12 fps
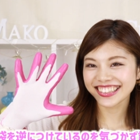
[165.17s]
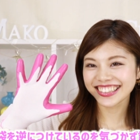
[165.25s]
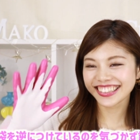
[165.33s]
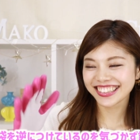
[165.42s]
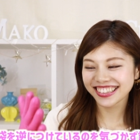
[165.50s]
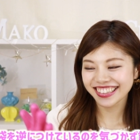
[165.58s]

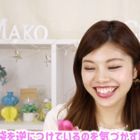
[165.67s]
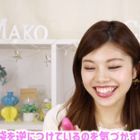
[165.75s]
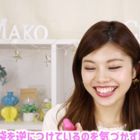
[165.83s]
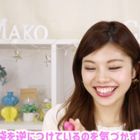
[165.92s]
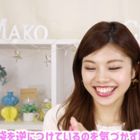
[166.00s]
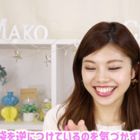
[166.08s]

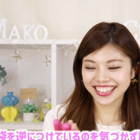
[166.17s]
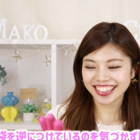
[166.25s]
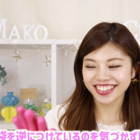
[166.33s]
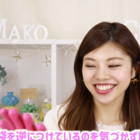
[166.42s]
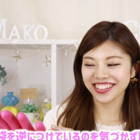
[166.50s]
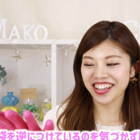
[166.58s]

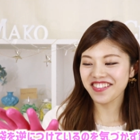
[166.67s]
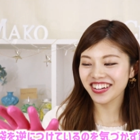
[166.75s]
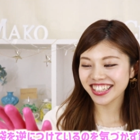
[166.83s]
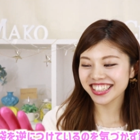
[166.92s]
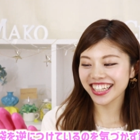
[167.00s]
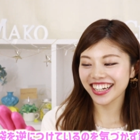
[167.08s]
ちょっと
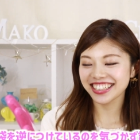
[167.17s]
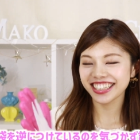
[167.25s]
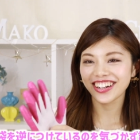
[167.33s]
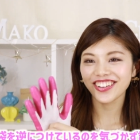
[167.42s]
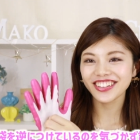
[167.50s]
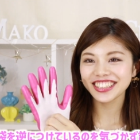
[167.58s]
今気づいたんで
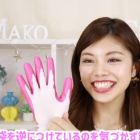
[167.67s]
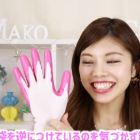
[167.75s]
すけどこっ